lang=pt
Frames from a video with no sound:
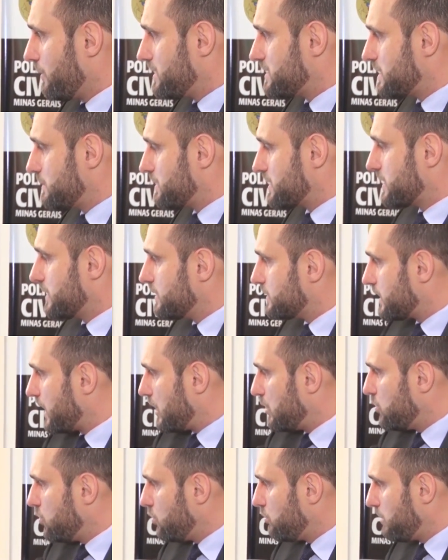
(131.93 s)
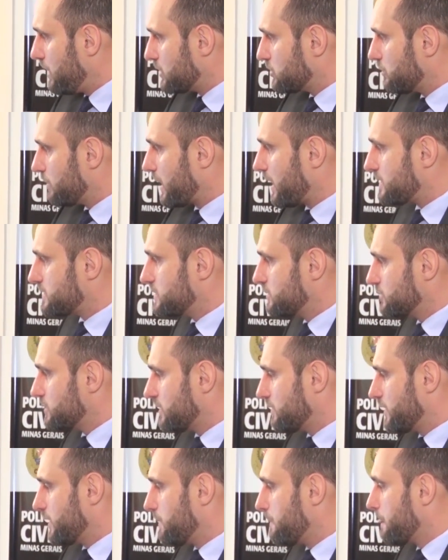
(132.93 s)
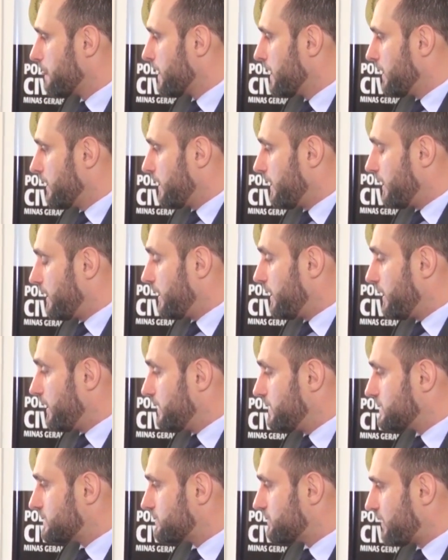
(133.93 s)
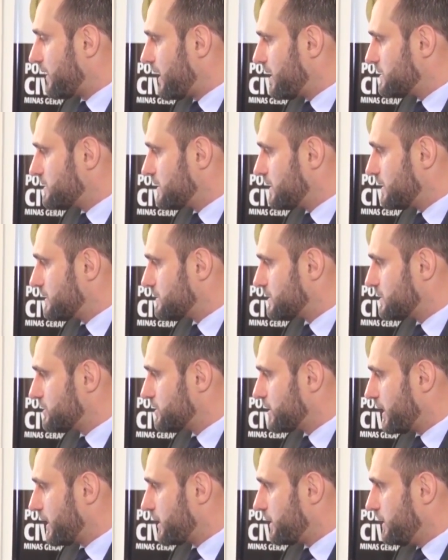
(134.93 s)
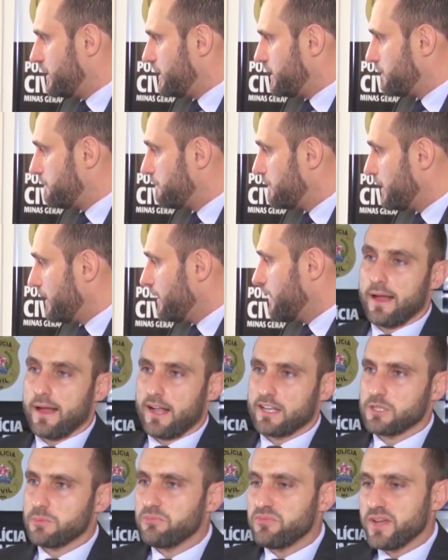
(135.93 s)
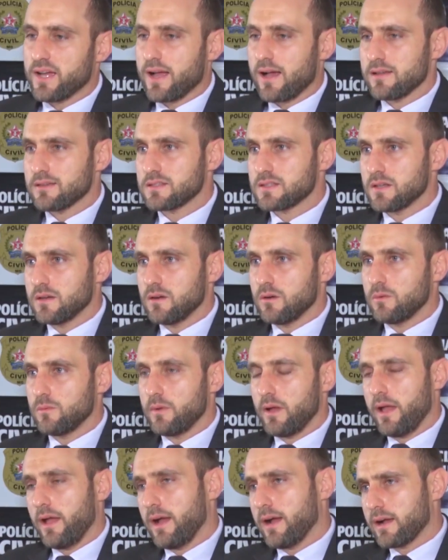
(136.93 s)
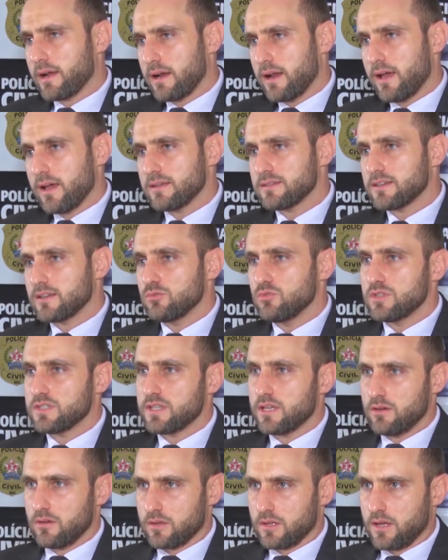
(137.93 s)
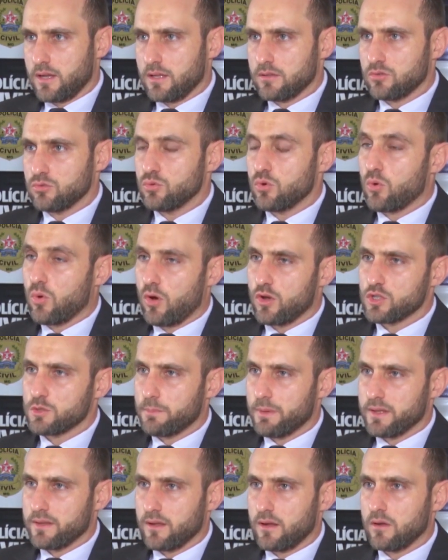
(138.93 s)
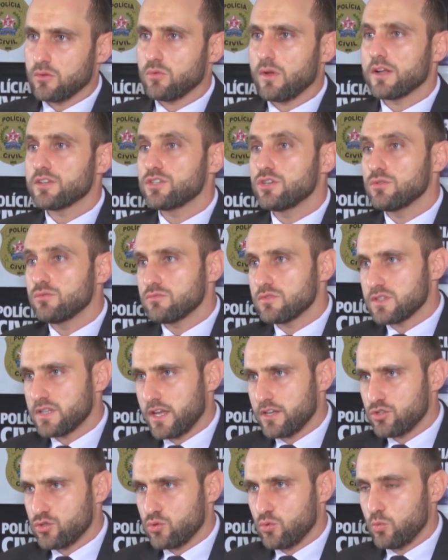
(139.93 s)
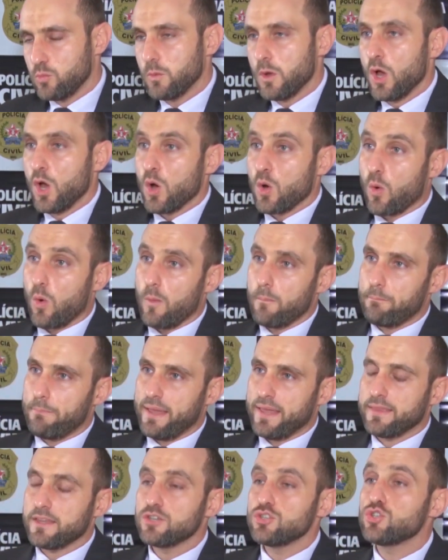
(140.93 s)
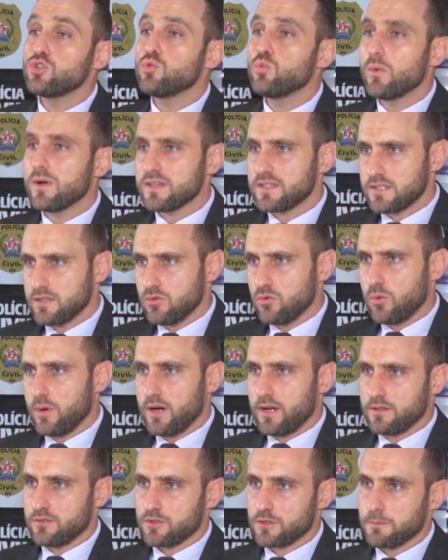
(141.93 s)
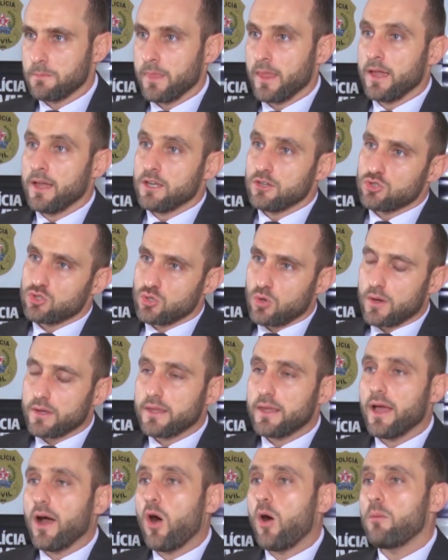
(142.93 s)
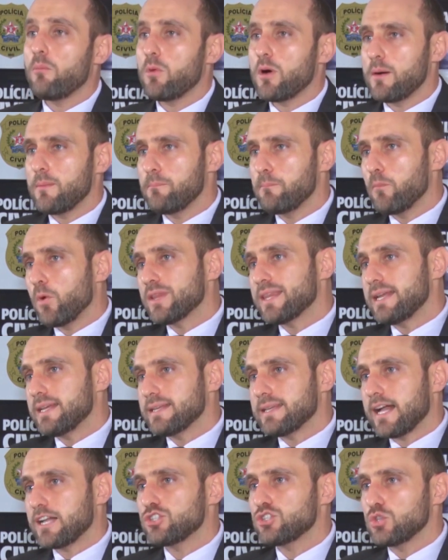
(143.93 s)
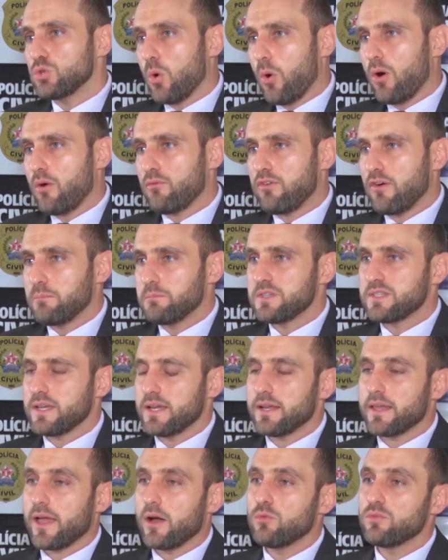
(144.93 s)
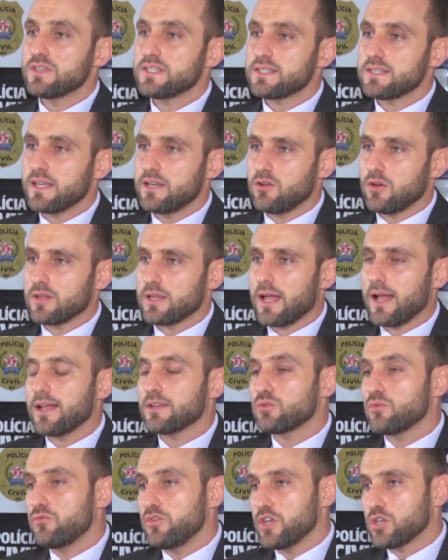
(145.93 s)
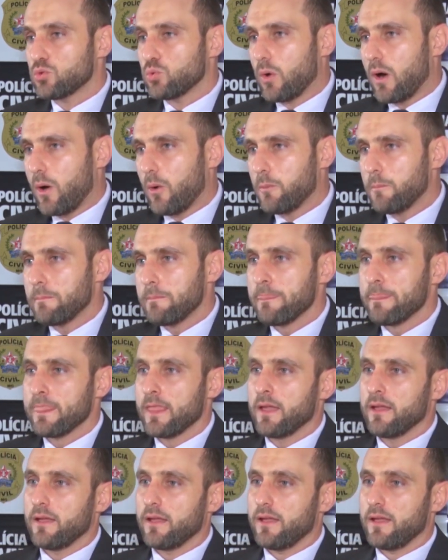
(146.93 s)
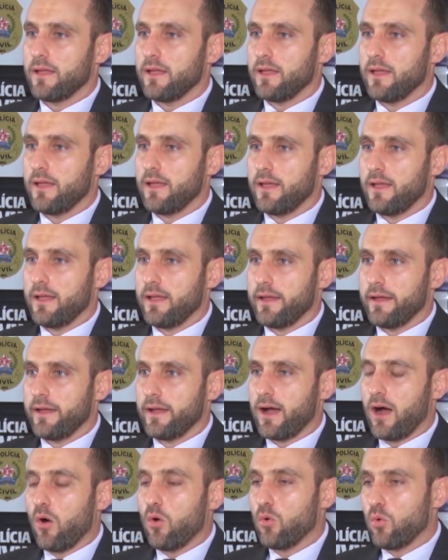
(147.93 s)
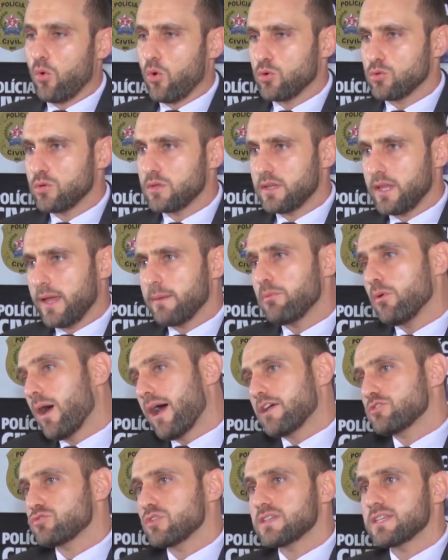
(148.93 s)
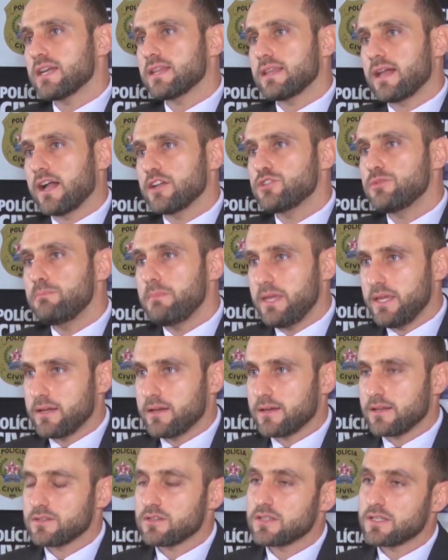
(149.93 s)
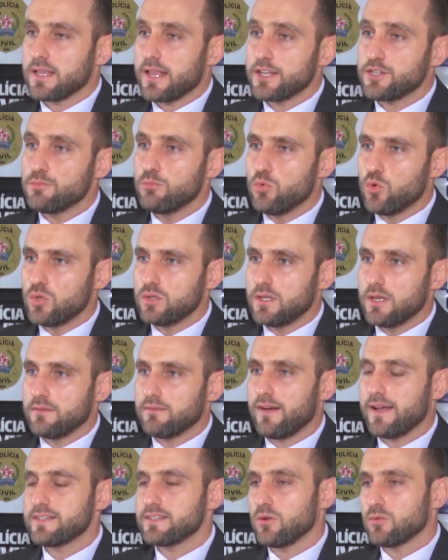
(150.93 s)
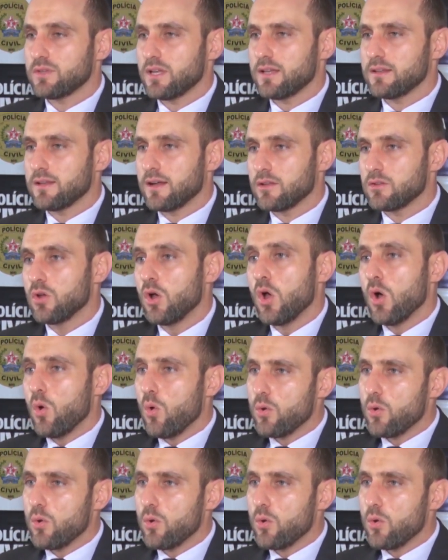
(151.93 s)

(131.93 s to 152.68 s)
A pena prevista para estelionato virtual é de 1 a 5 anos de prisão. A tipificação é a clássica do estelionato do Código Penal do artigo 171, com pena de 1 a 5 anos. Só que há uma modalidade nova, vamos dizer que é um estelionato virtual é, ao longo do tempo, a sociedade migra, a sociedade muda, vai se alternando.